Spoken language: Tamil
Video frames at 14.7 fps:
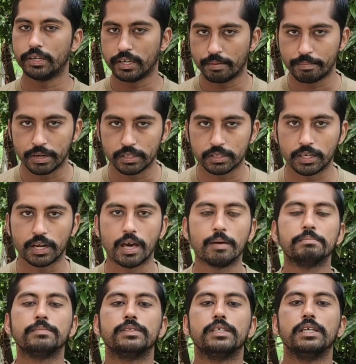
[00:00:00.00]
நீங்கள்
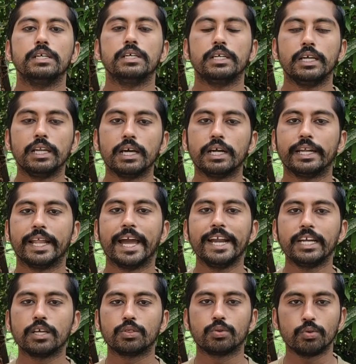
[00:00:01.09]
படுத்துக்கலாம் இல்லை
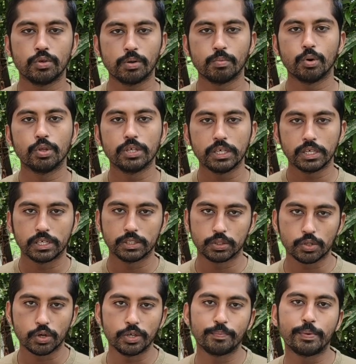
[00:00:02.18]
நைட்டு தூங்கும்போது
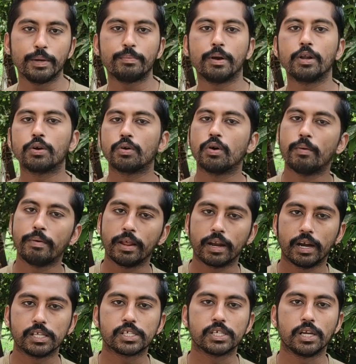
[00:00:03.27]
ஸோ இப்படி படுக்கணும்
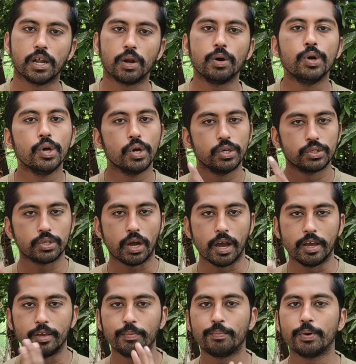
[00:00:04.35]
அப்படின்னு நினச்சிங்கனாலும் ஸோ
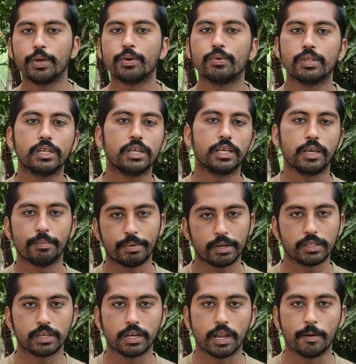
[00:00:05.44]
இப்படியும் வந்து நீங்கள்
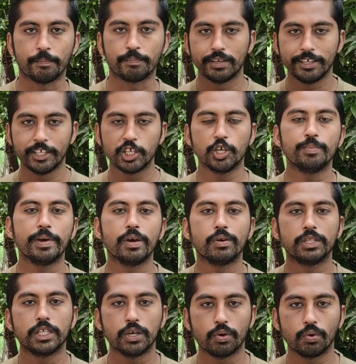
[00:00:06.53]
படுத்துக்கலாம் இதுவுமே
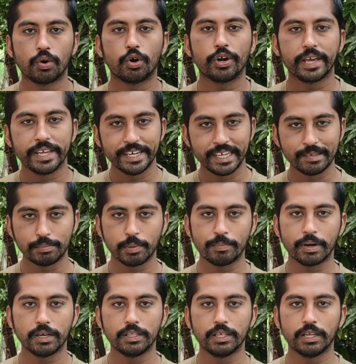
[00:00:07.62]
வந்து உங்களுடைய இடுப்பு
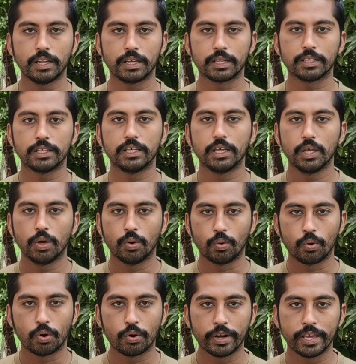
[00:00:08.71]
பகுதியிலிருந்து
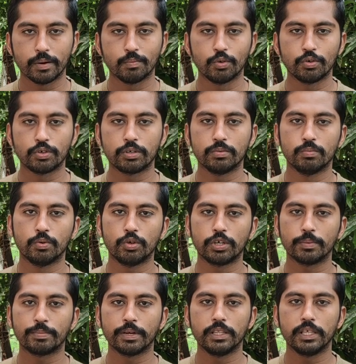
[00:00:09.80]
உங்களுடைய மூ
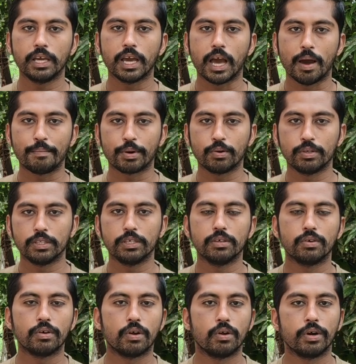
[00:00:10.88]
மூட்டு பகுதி அப்புறம் வந்து
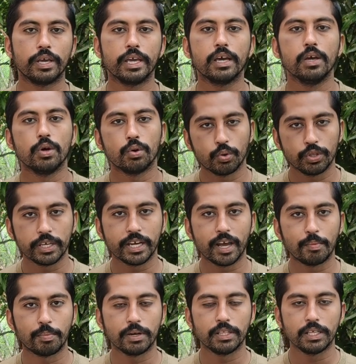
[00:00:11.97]
உங்களுடைய
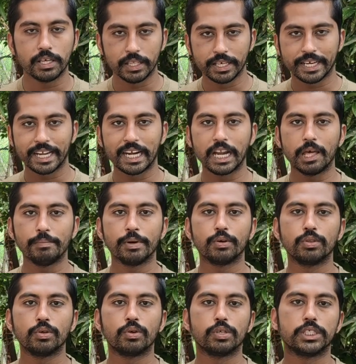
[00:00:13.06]
புதிங்கால் பகுதி இதுக்கு எல்லாமே
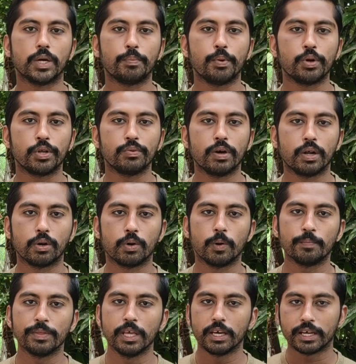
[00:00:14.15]
வந்து ஒரு சப்போர்ட்டிவாக
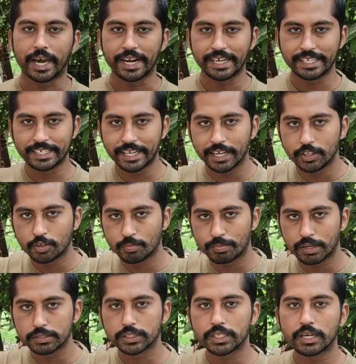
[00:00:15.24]
இருக்கும் கரெக்டாக இதுவும்
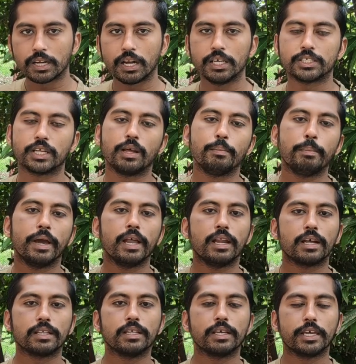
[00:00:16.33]
பிளட் சர்க்குலேஷனை
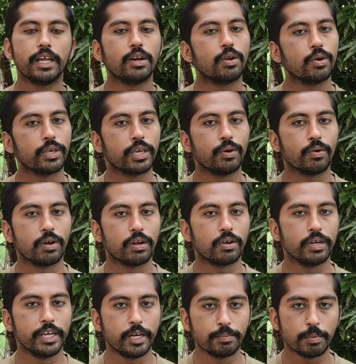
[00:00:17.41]
மேலேருந்து கீழ் நோக்கி
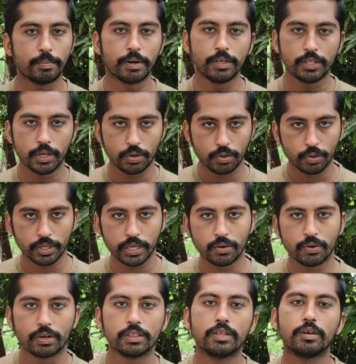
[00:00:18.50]
உங்களுக்கு இடுப்பு பகுதியை நோக்கி
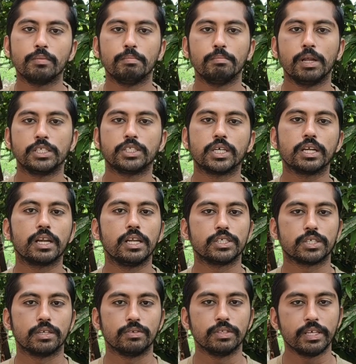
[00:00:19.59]
உங்க பிளட்
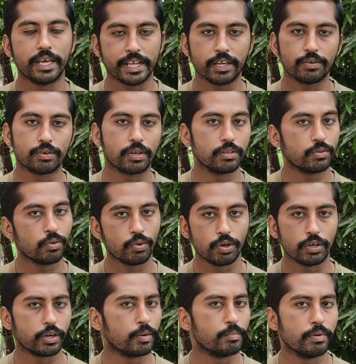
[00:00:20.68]
சர்க்குலேஷனை வந்து இறக்கி விடுறதுக்கு
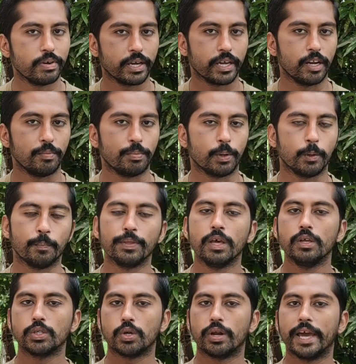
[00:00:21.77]
உங்களுக்கு ரொம்பவே ஹெல்ப் பண்ணும்
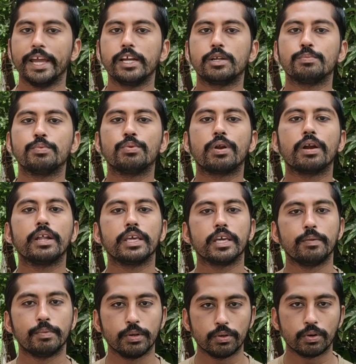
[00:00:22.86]
ஸோ நைட்டு பூரா
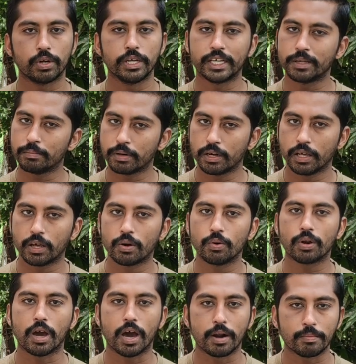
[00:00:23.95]
நீங்கள் இப்படி ஒரு எட்டு மணி நேரம்
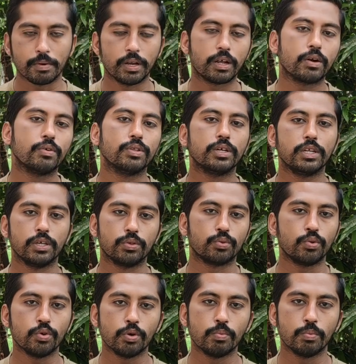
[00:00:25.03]
ஒரு ஆறு மணி நேரம் வந்து நீங்கள்
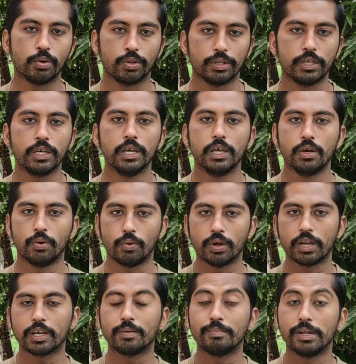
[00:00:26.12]
தூங்கும்போது
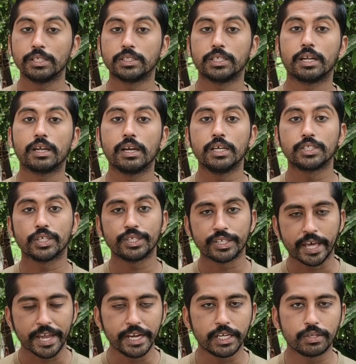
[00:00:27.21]
உங்களுக்கு பிளட் சர்க்குலேஷன்
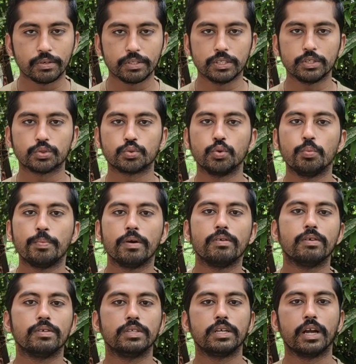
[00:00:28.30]
நைட்டு வந்து
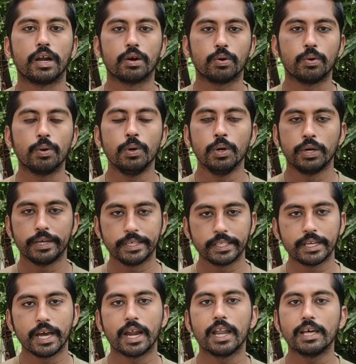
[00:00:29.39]
சூப்பராக வந்து நடக்கும்
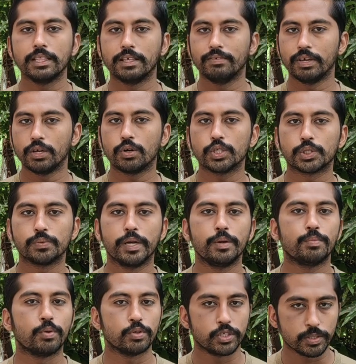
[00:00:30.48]
இதனால இந்த வெரிகோஸ்
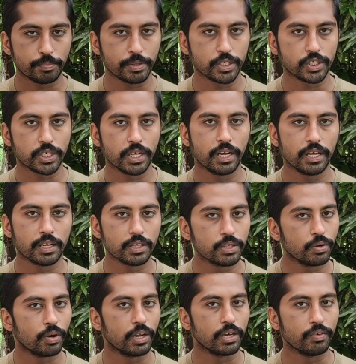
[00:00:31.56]
வெயின் போன்ற
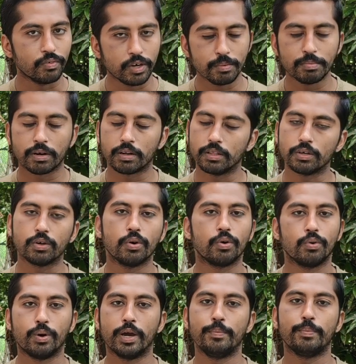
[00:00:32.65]
பிரச்சனையிலேருந்து உங்களுக்கு விடுபடுறதுக்கு
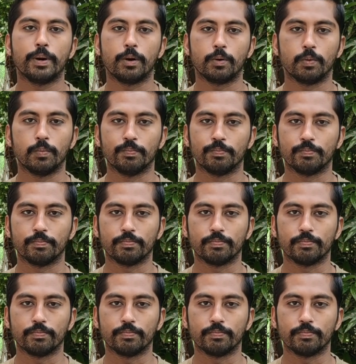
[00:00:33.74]
ஒரு வாய்ப்பாக இருக்கும்